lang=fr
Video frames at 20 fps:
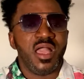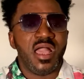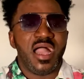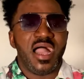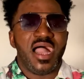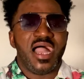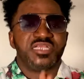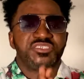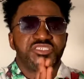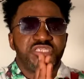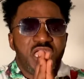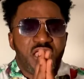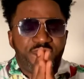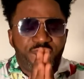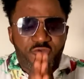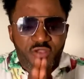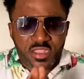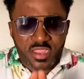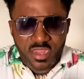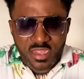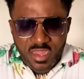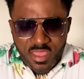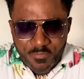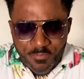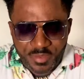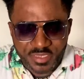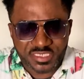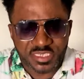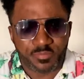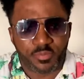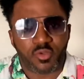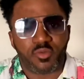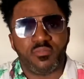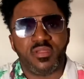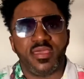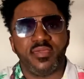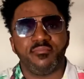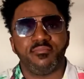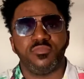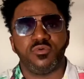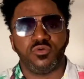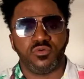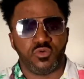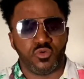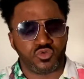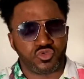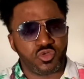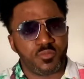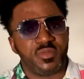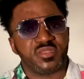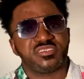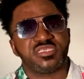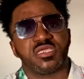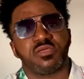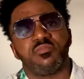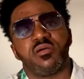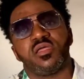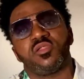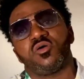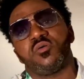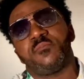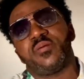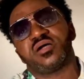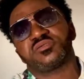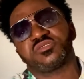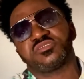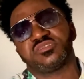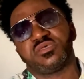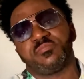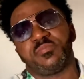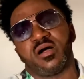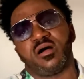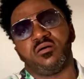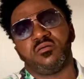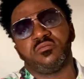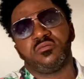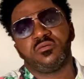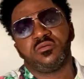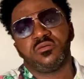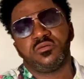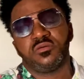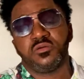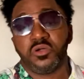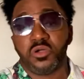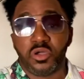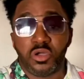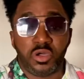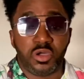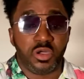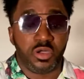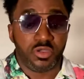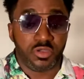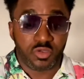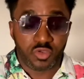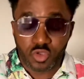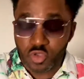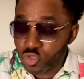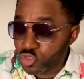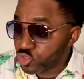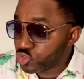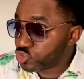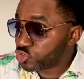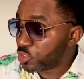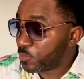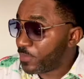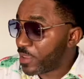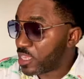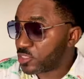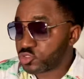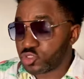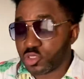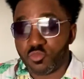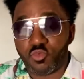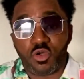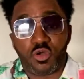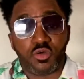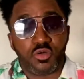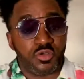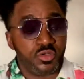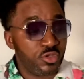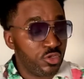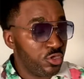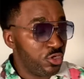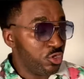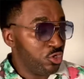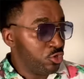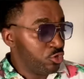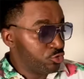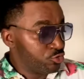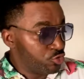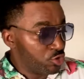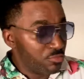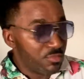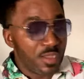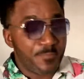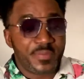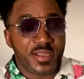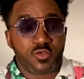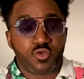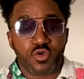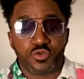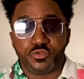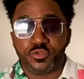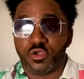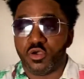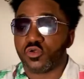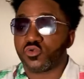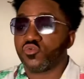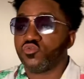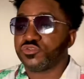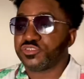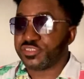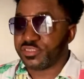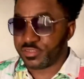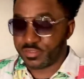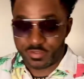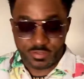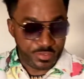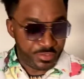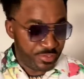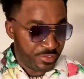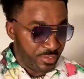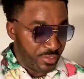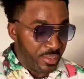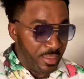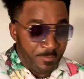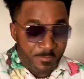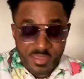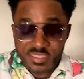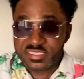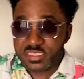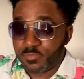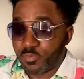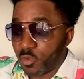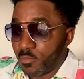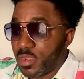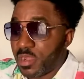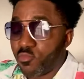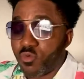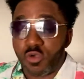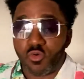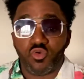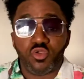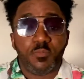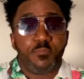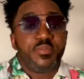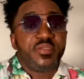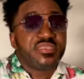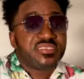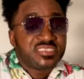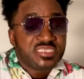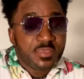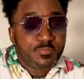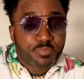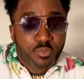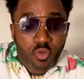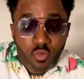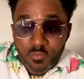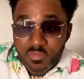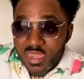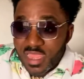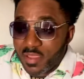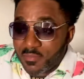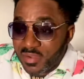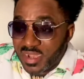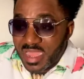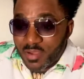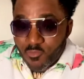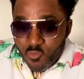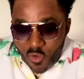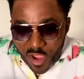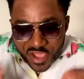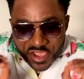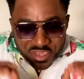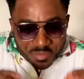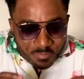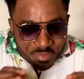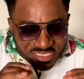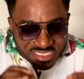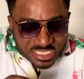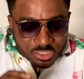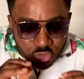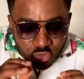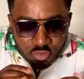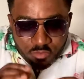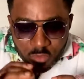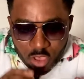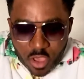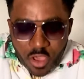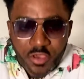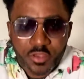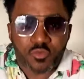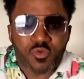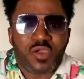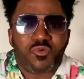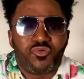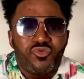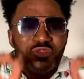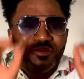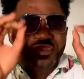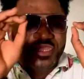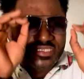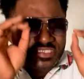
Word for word: À chaque fois qu'elle a un petit problème, automatiquement elle repart chez ses parents. Oh, je pars chez moi. Oh, tu ne m'as pas connu en route. Petit problème, le petit problème, la moindre petite humeur, le